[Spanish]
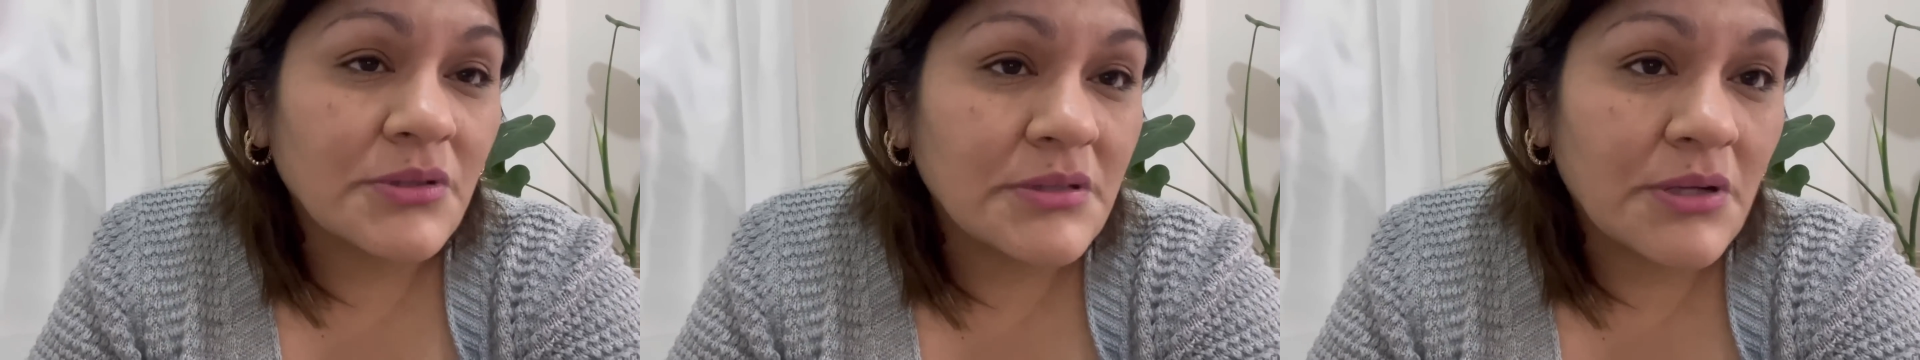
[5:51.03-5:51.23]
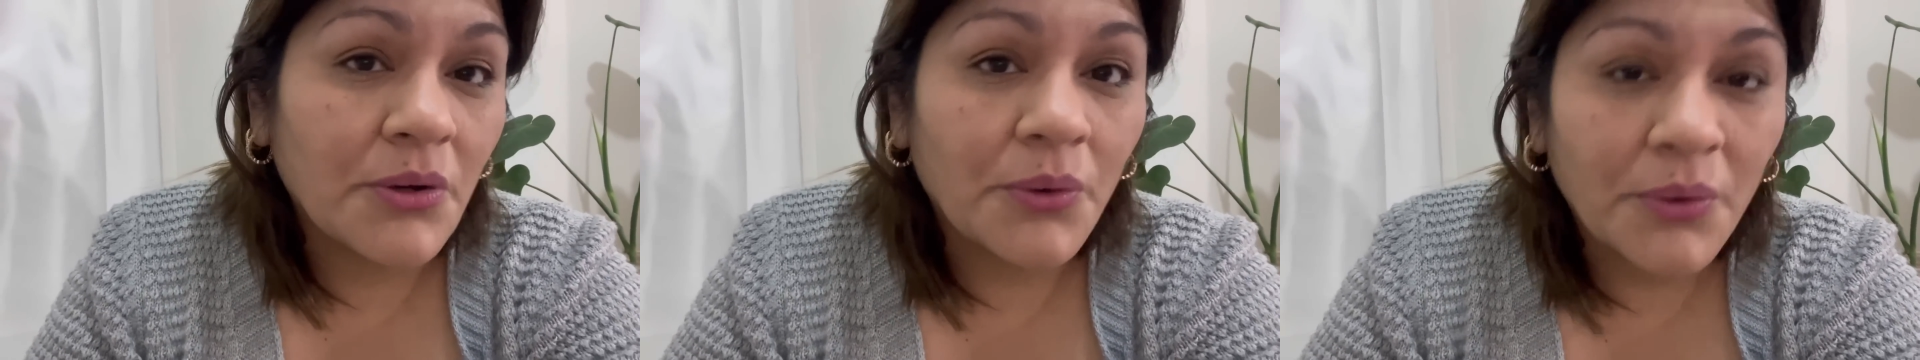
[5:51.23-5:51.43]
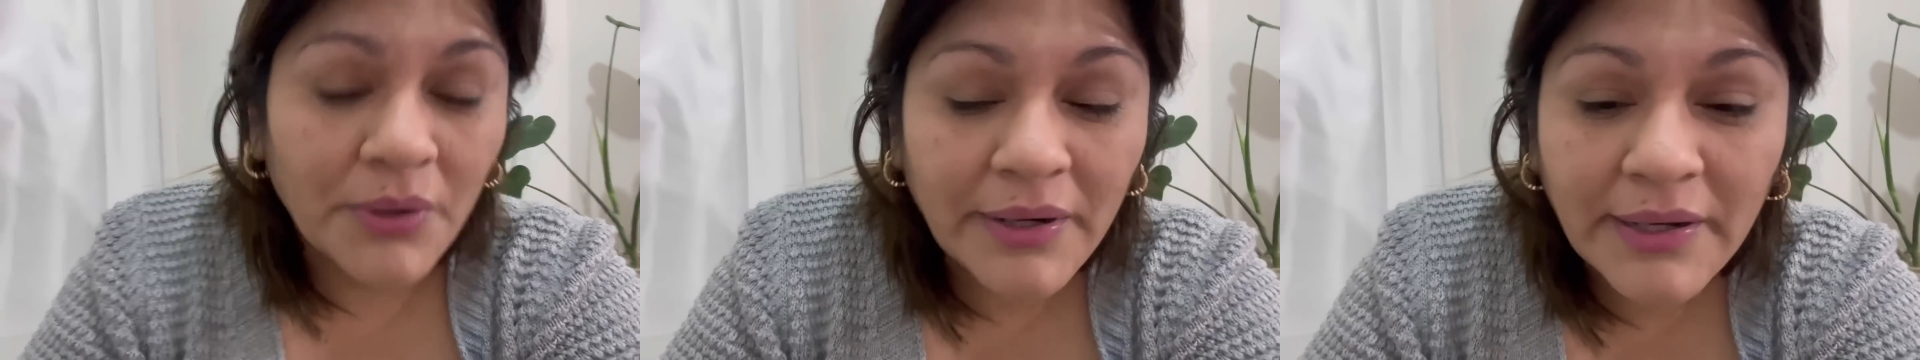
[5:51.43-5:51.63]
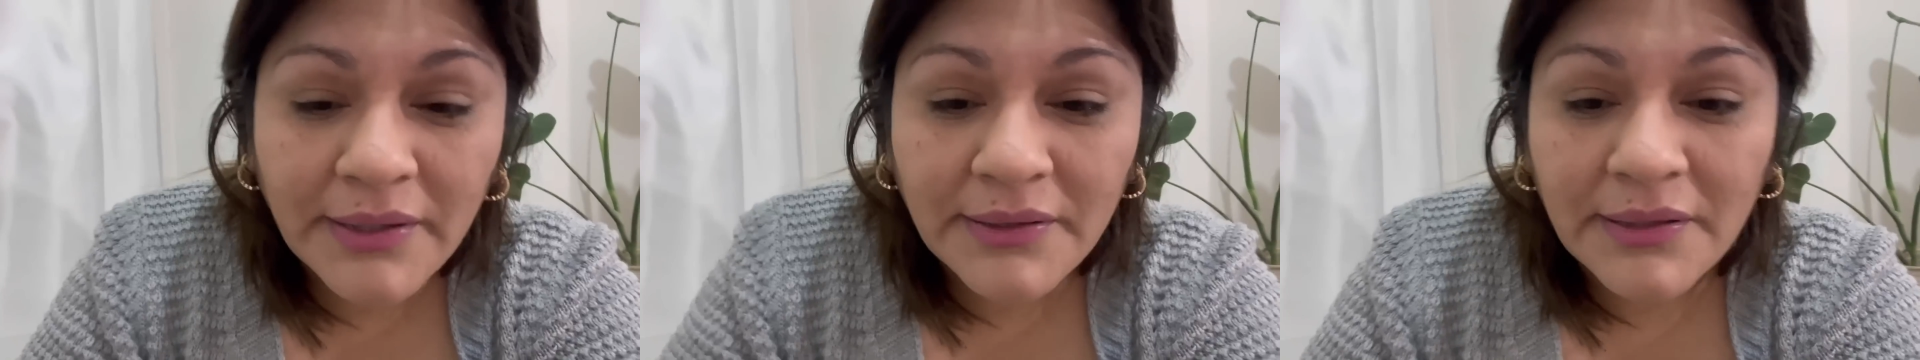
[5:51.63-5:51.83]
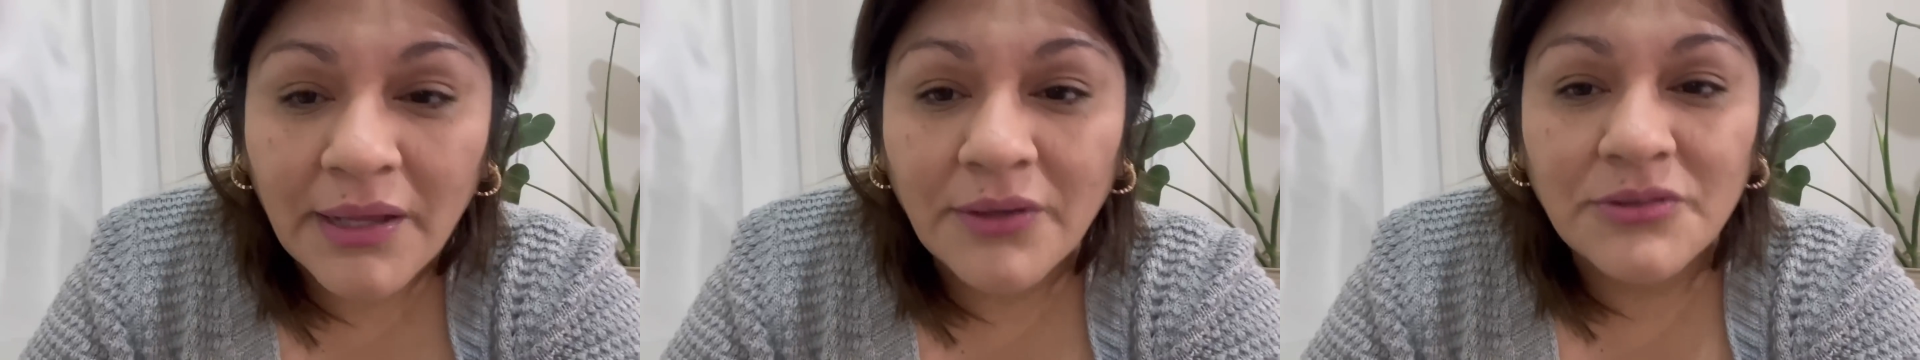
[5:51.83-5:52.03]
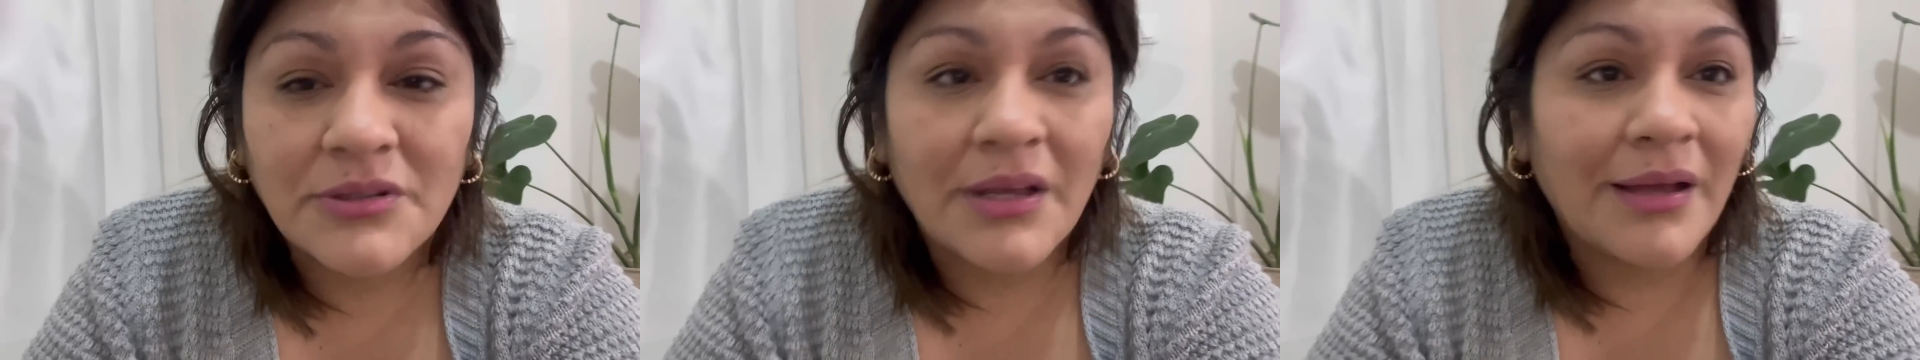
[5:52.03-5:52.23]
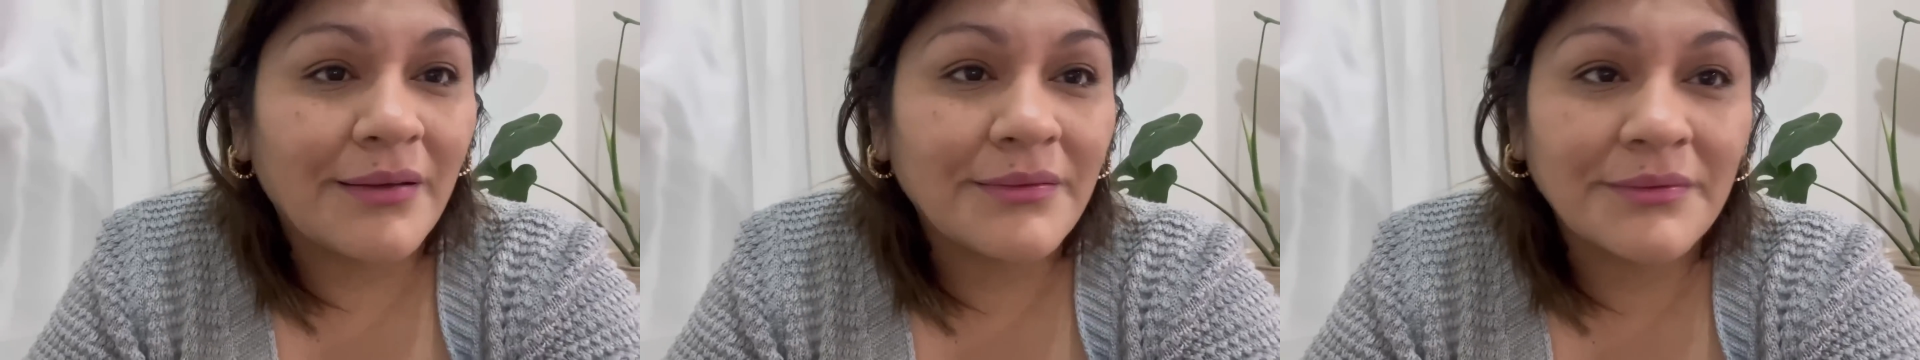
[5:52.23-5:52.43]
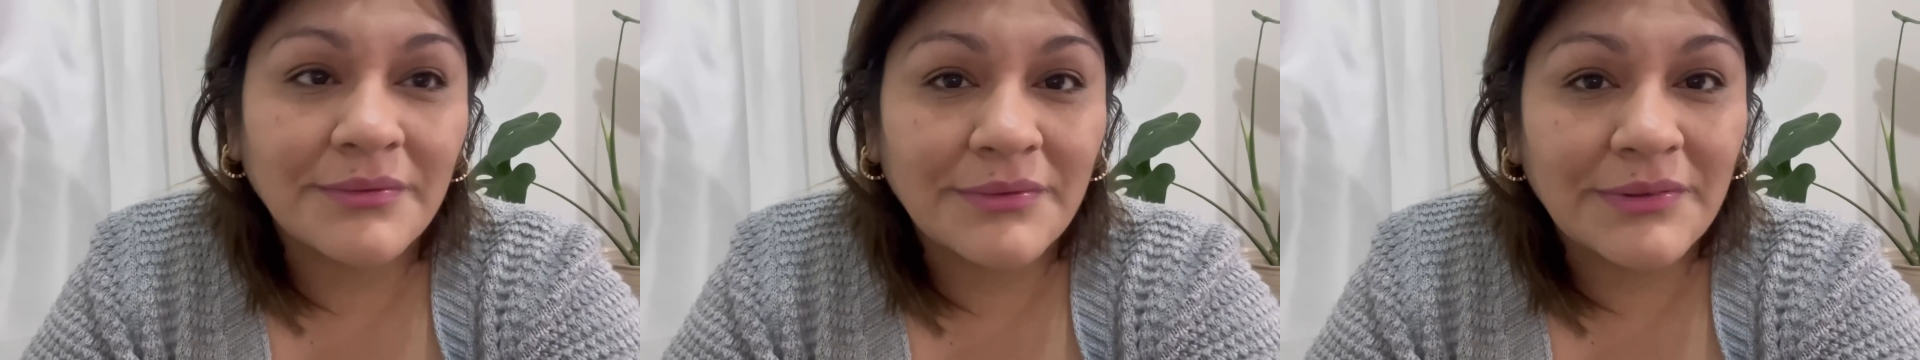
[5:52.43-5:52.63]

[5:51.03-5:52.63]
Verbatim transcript: si es correcta, o sea,